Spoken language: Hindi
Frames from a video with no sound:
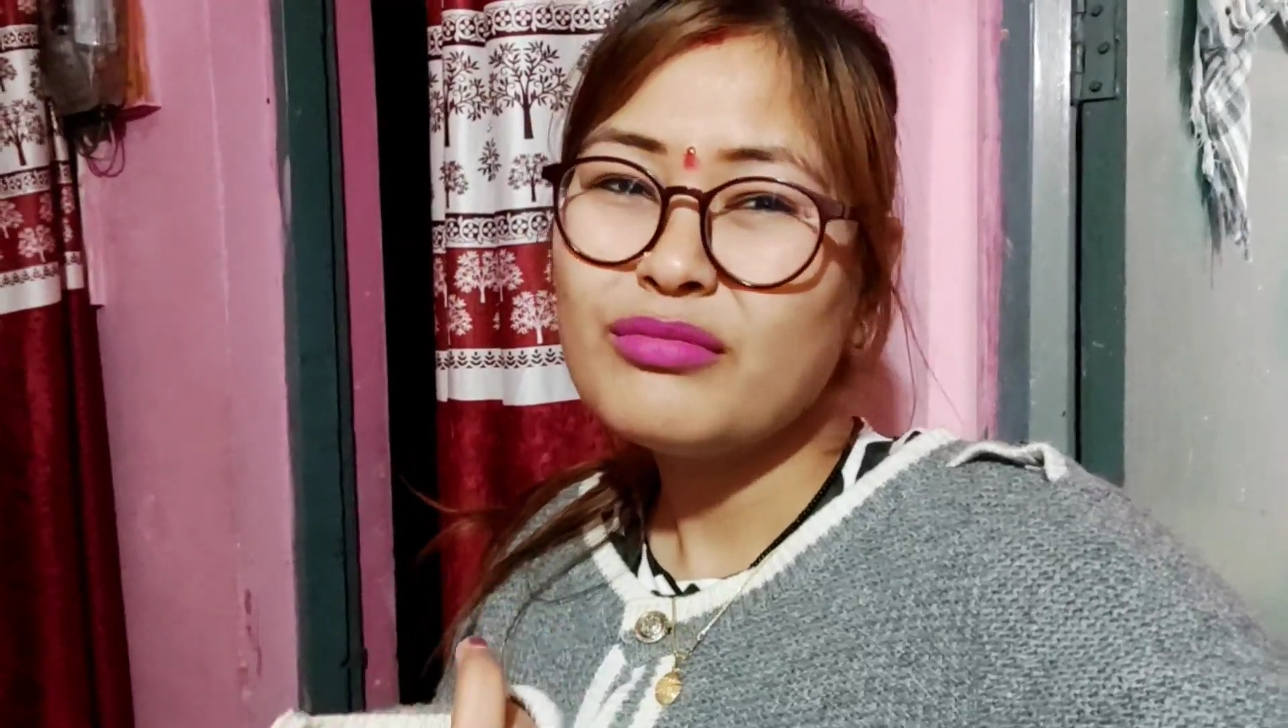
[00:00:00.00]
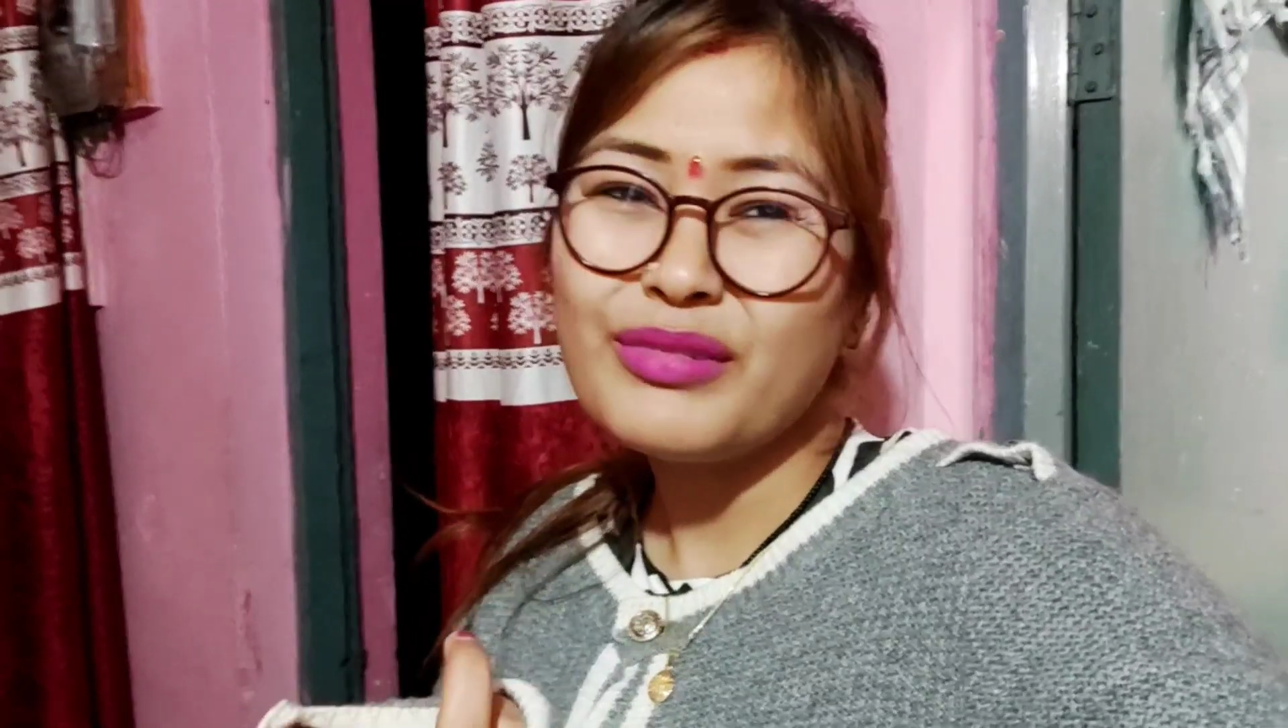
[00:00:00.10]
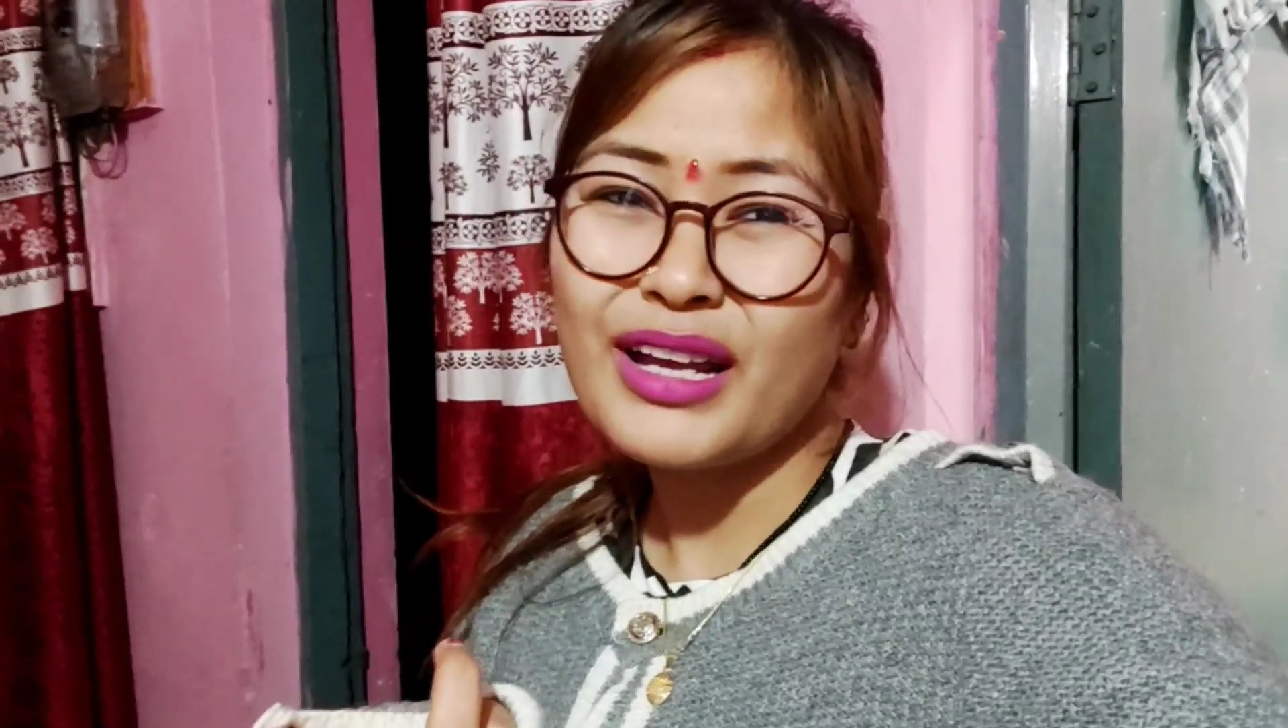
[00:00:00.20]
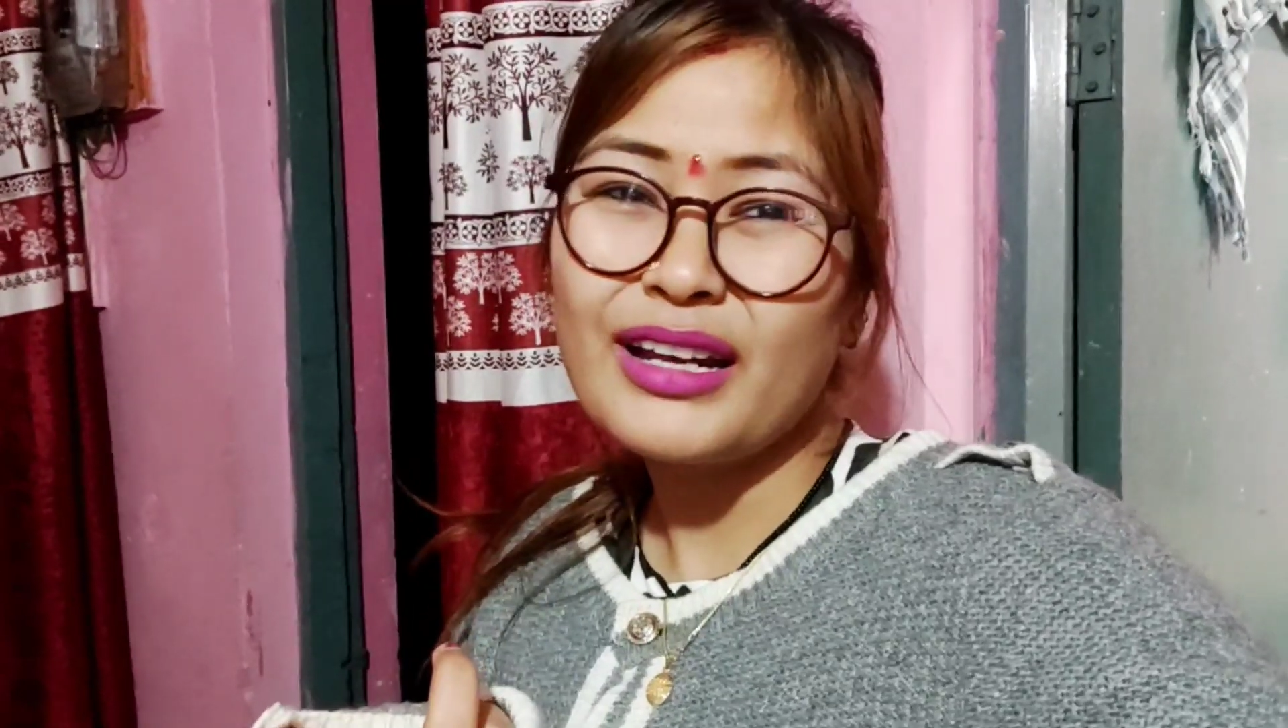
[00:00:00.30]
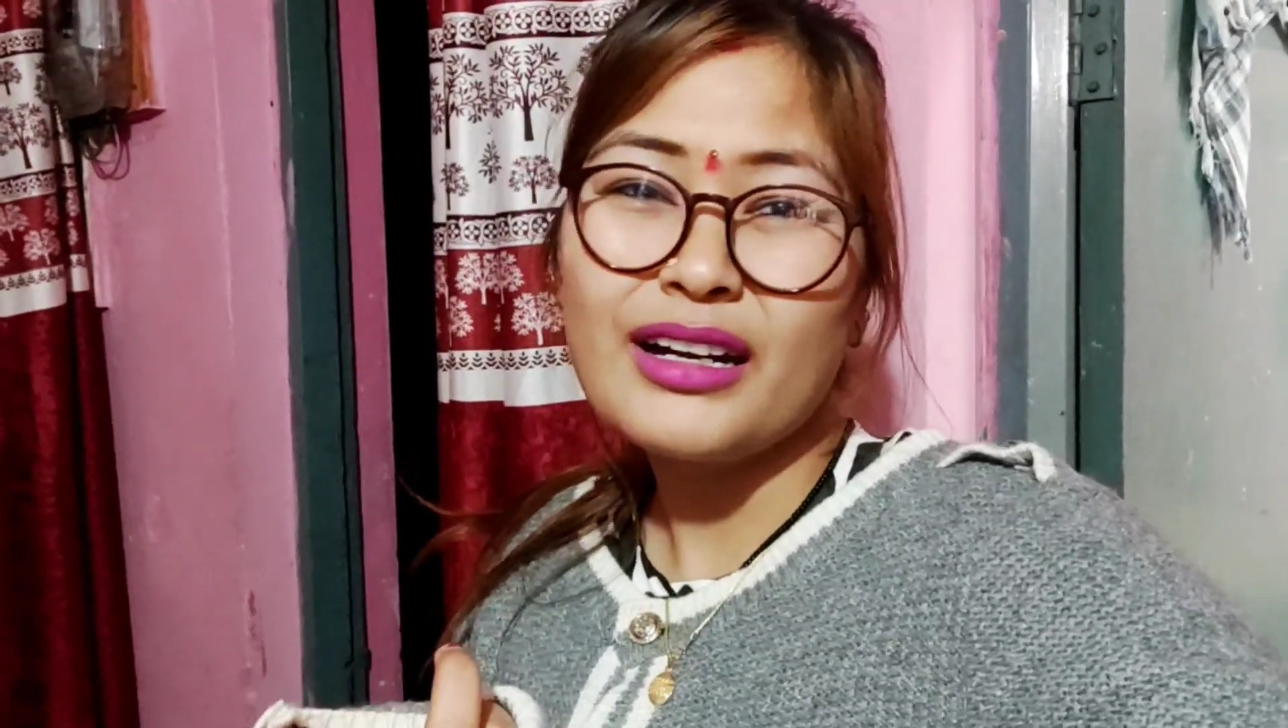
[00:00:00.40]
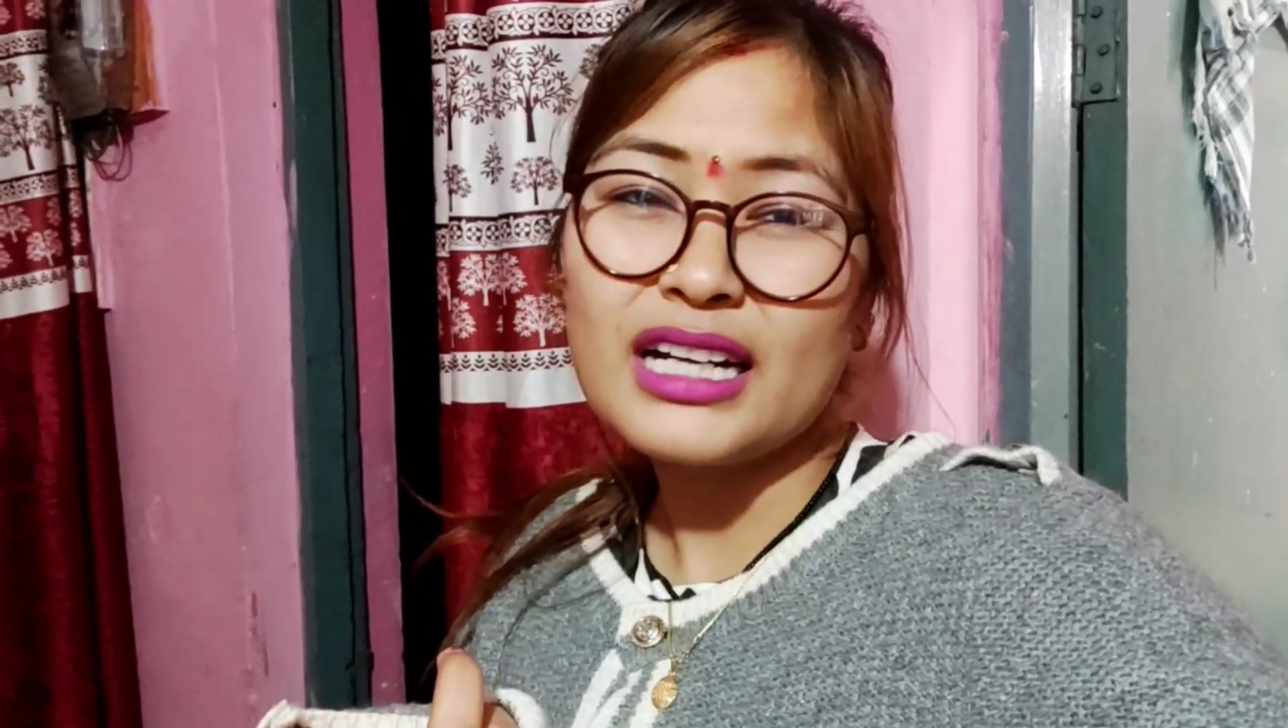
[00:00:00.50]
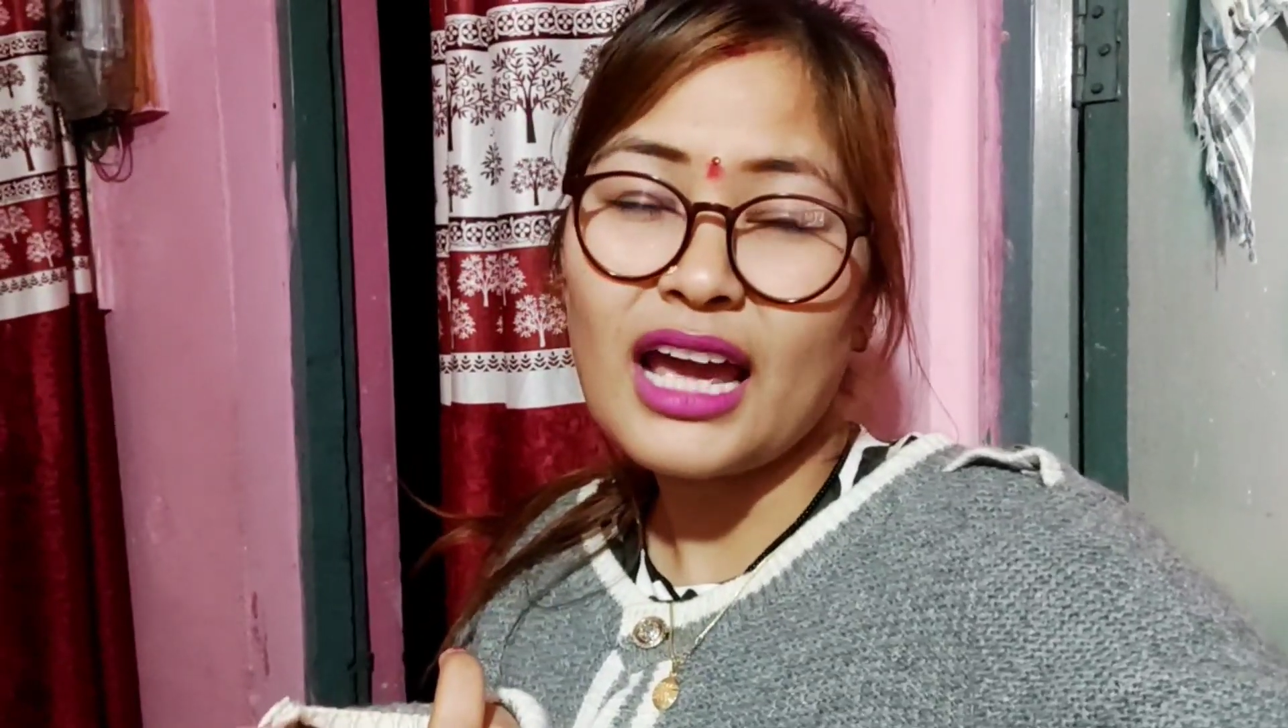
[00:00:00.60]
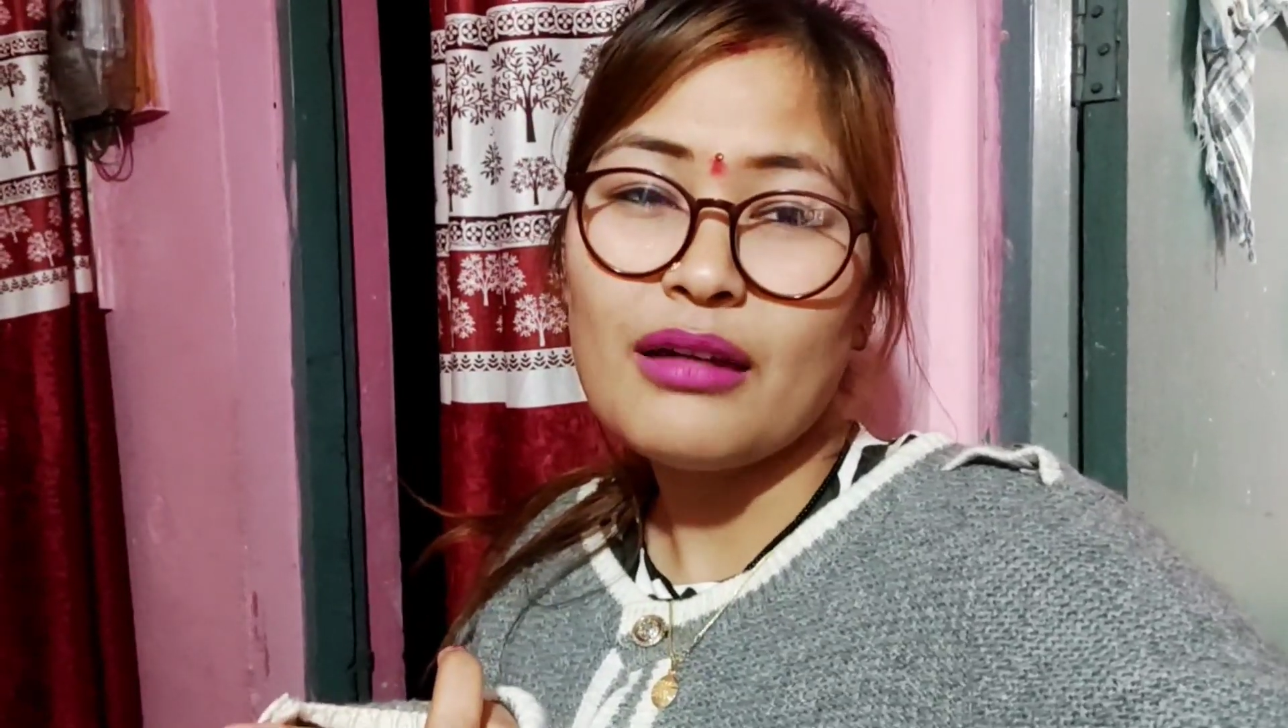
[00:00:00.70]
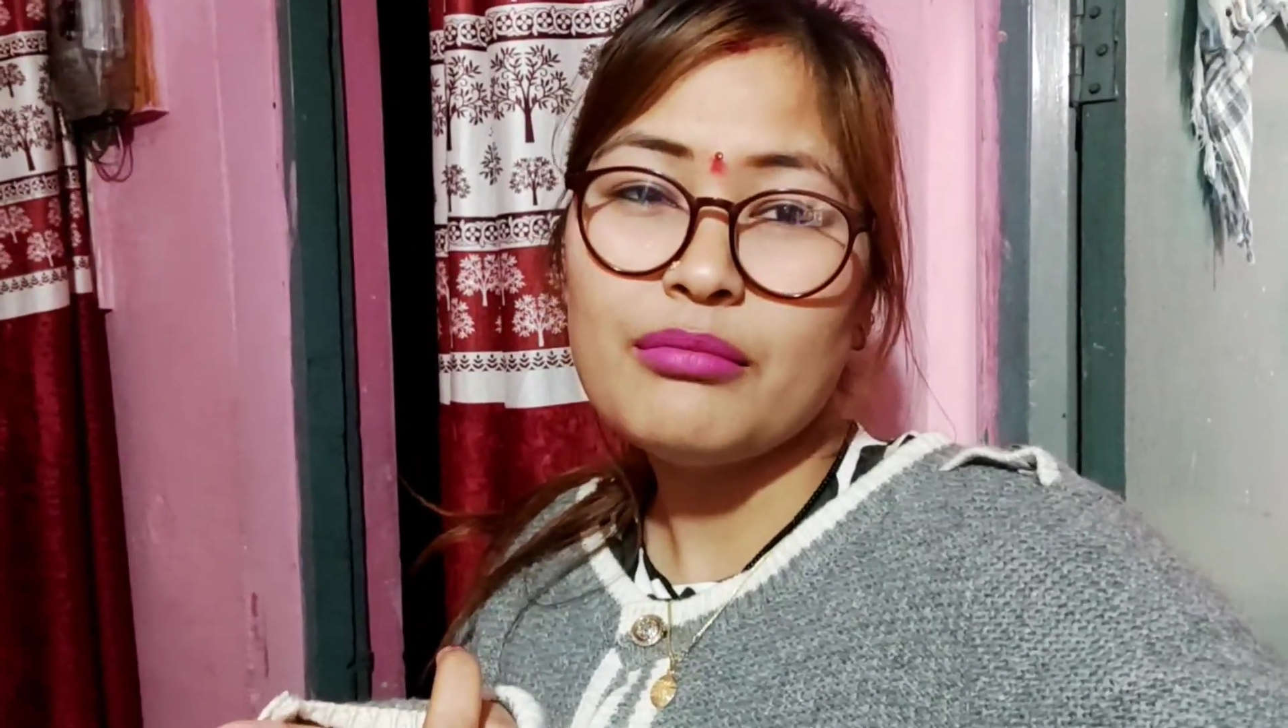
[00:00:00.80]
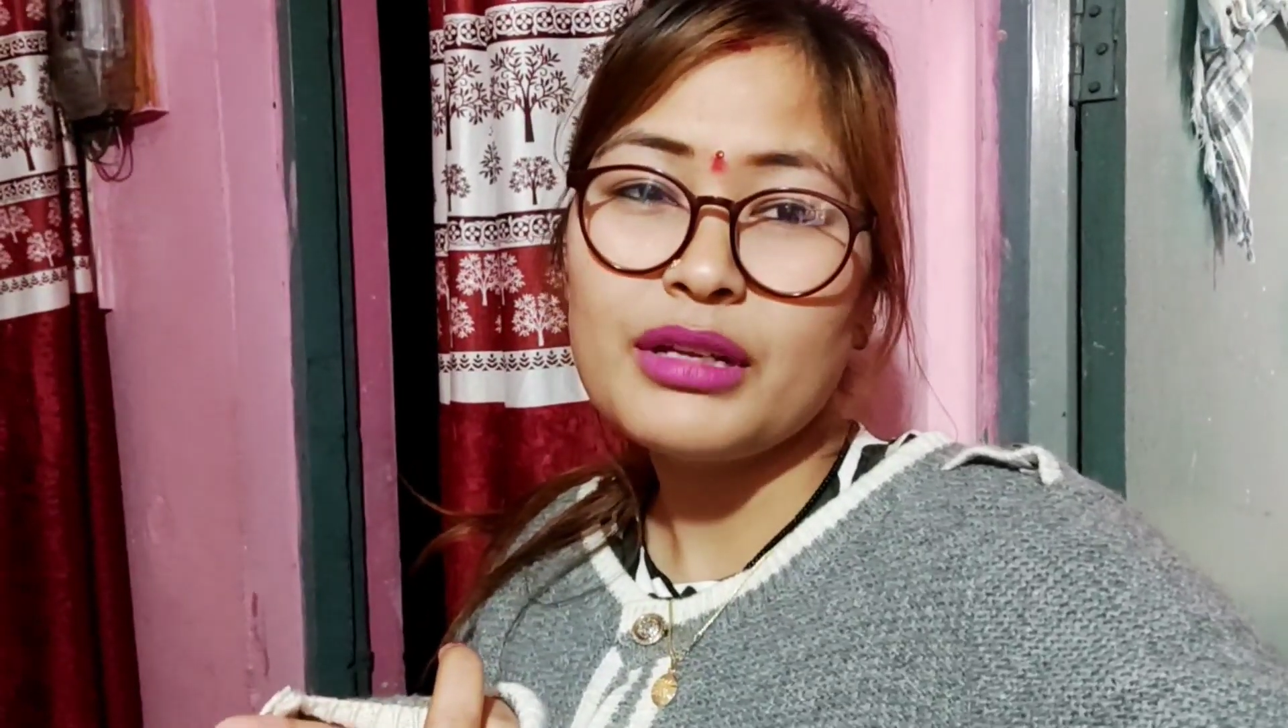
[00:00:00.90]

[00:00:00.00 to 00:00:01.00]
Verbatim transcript: बनाने का टाइम